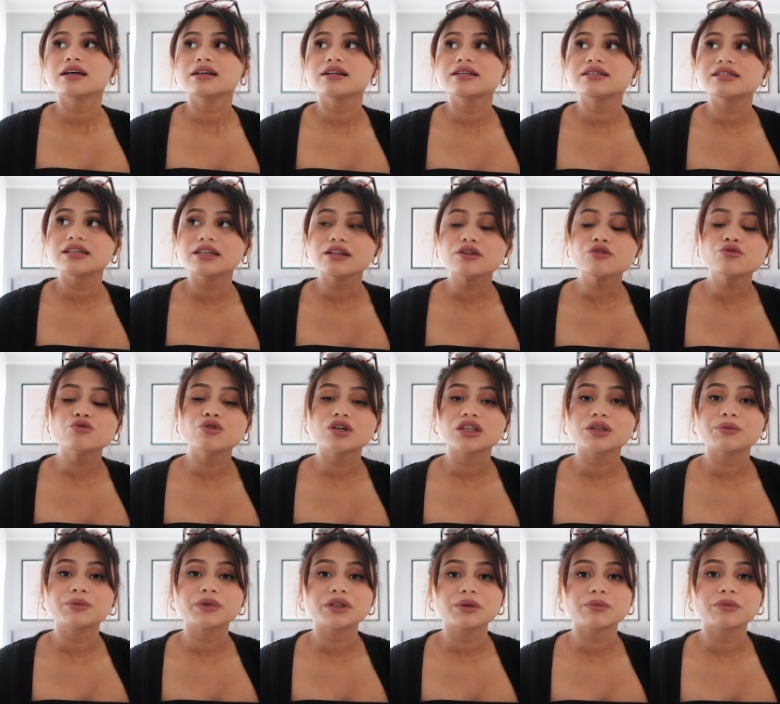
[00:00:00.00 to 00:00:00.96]
di sini juga
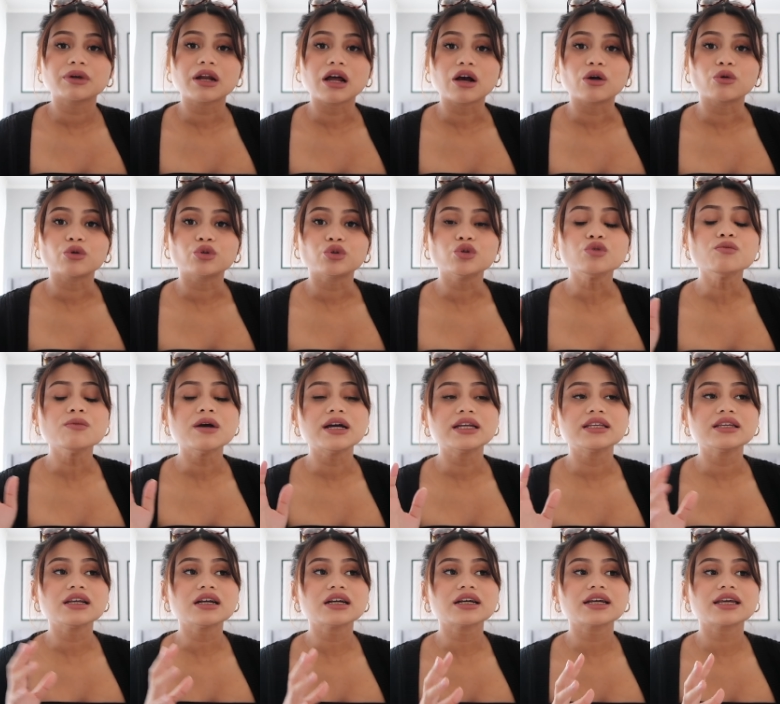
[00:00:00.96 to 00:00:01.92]
teman-teman aku tuh
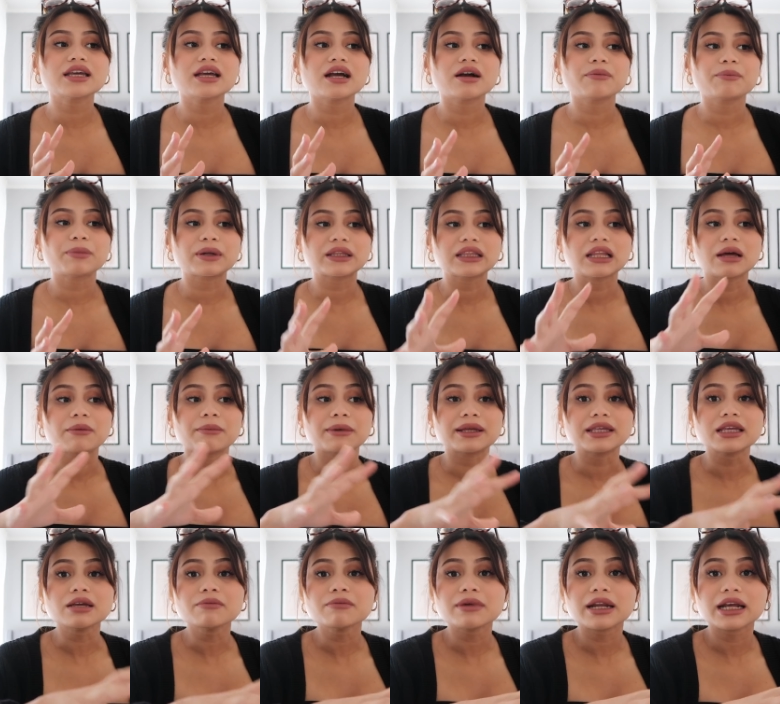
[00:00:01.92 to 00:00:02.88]
banyak yang
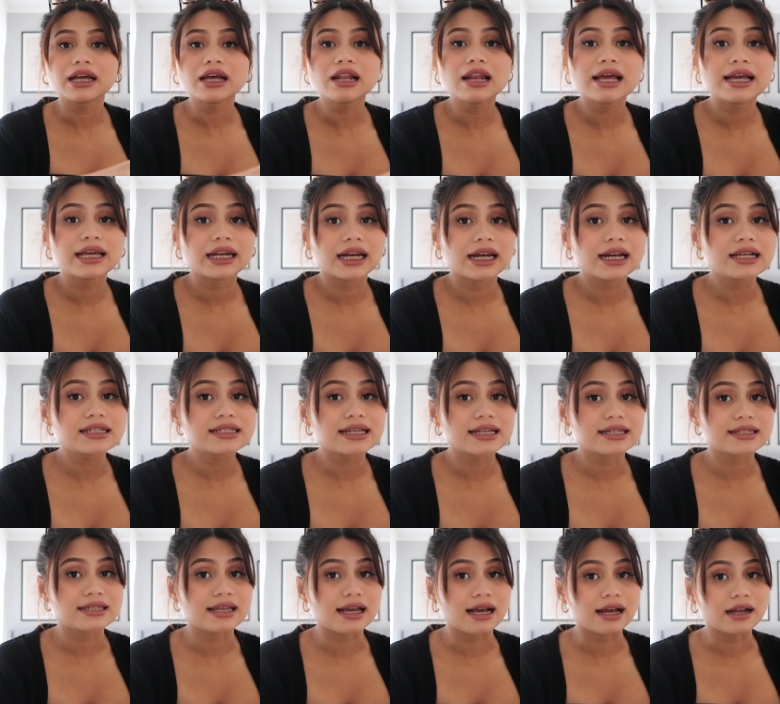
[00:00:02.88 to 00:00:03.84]
pertamanya mereka lahirannya
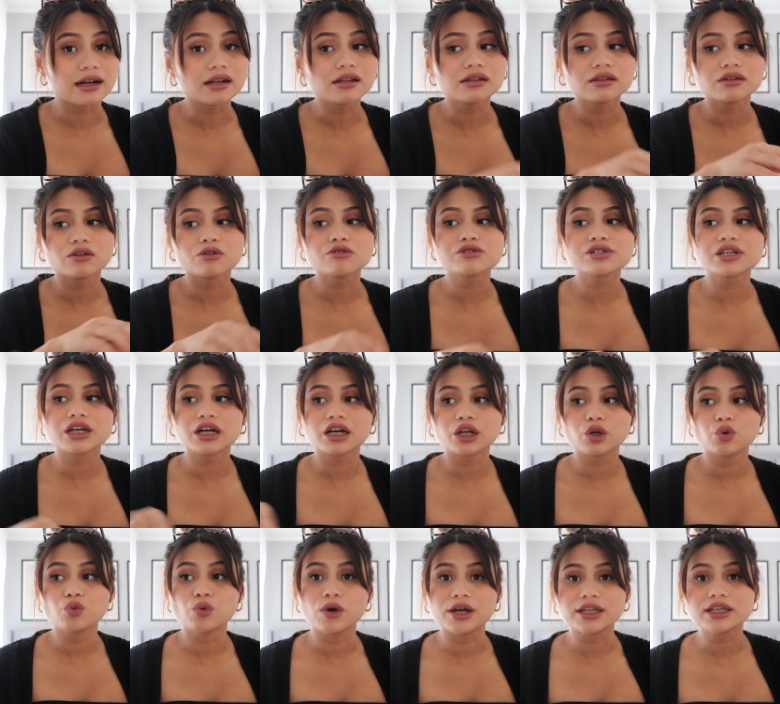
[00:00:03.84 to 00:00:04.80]
sesar terus yang
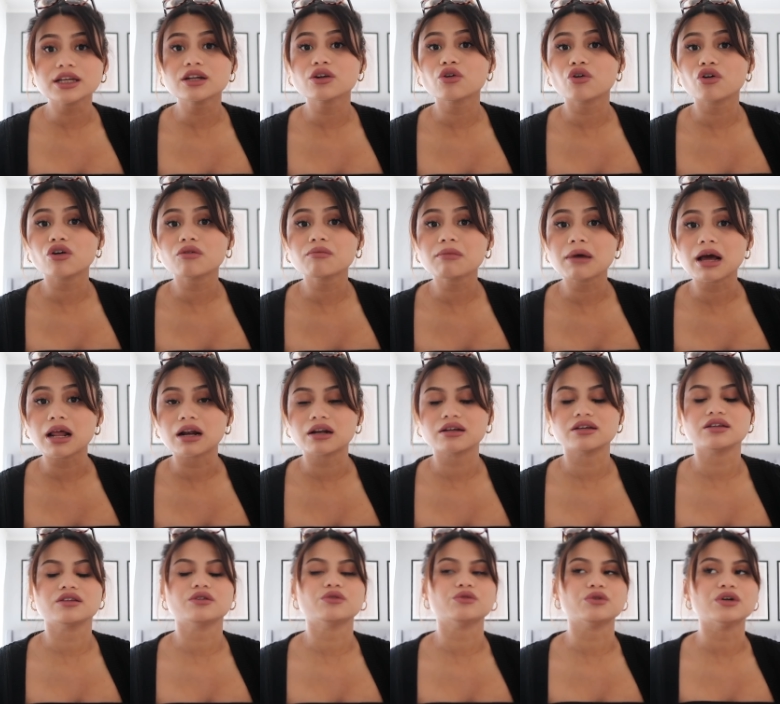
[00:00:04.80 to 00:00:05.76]
keduanya normal
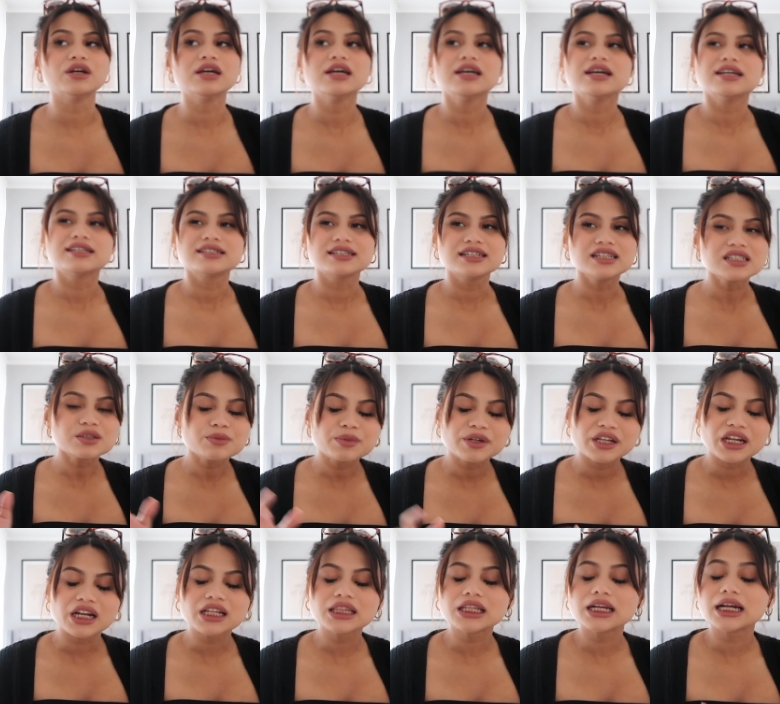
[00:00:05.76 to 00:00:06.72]
gitu jadi
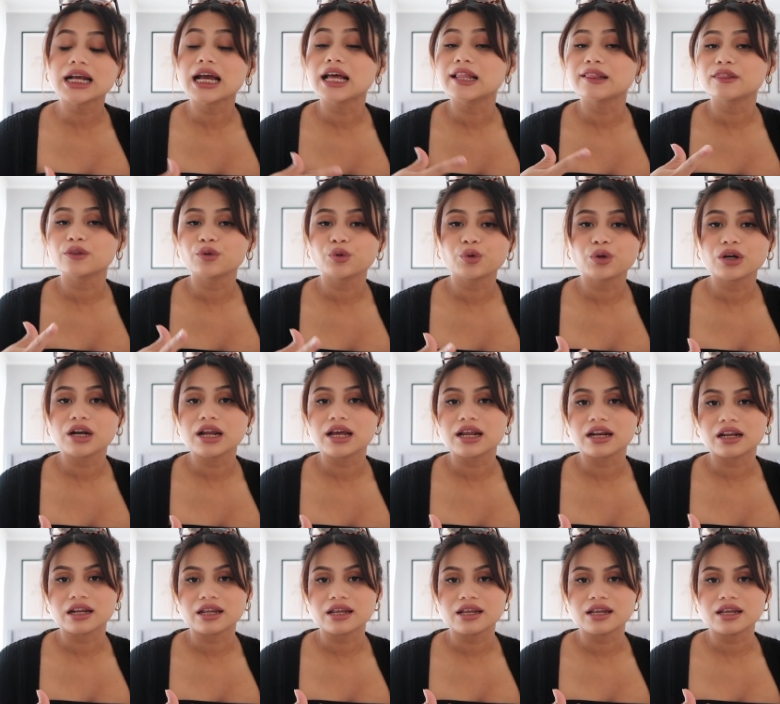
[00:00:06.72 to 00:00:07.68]
sebenarnya tergantung
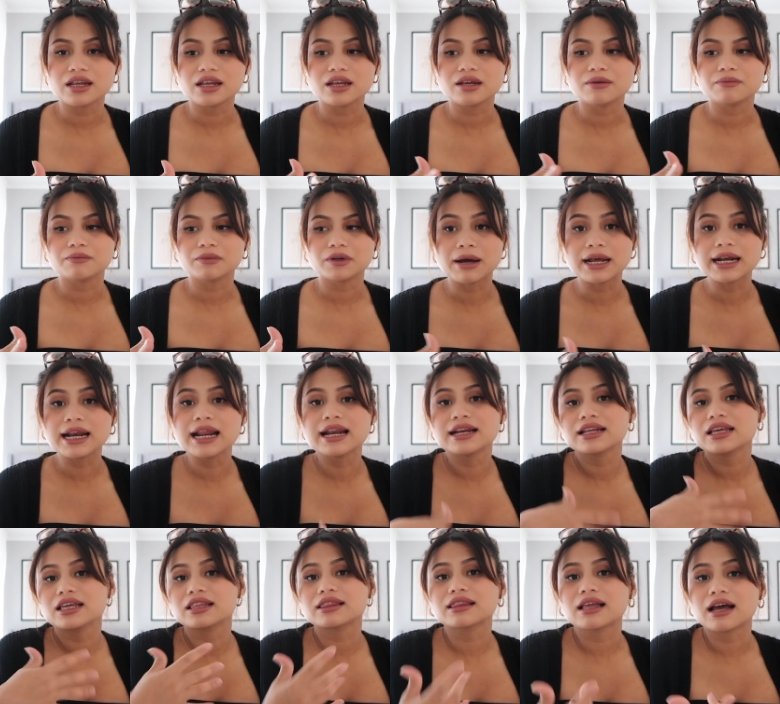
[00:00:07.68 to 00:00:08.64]
dari
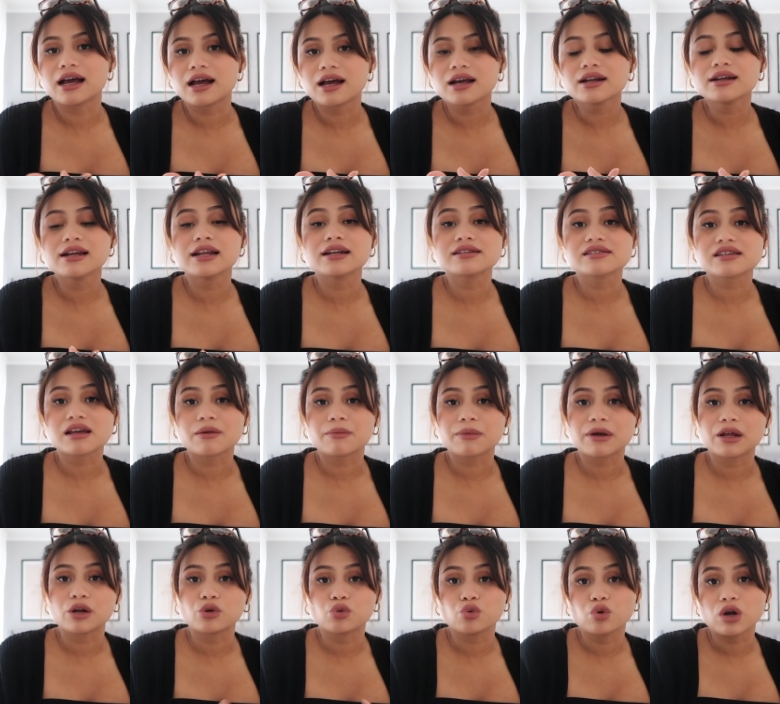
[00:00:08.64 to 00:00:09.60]
badan kita dan
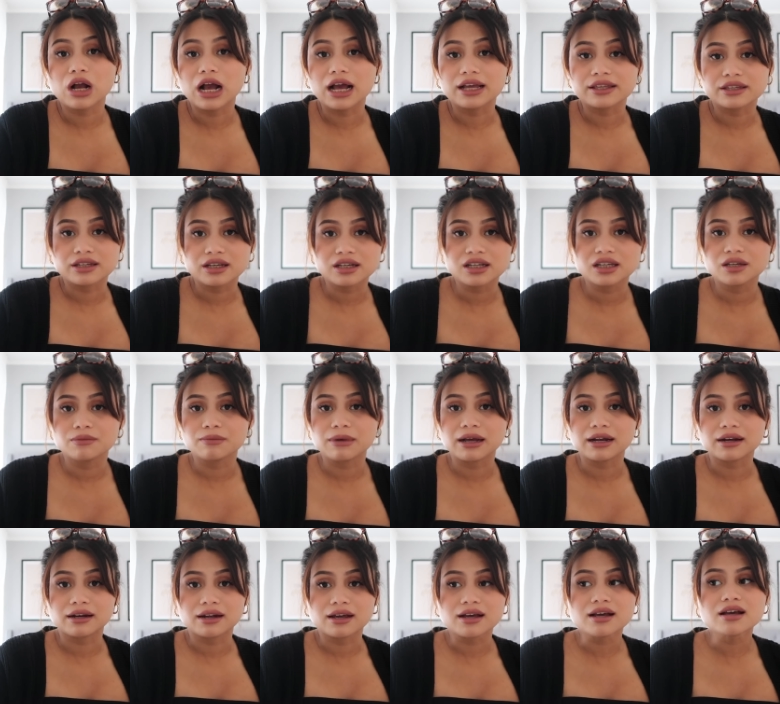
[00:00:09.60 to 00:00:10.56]
sama lukanya
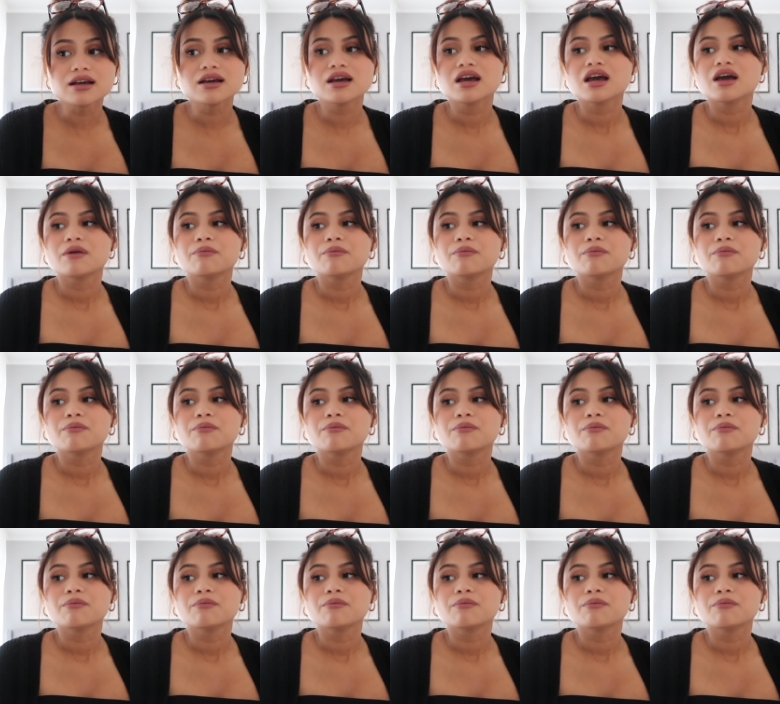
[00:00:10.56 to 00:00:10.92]
gimana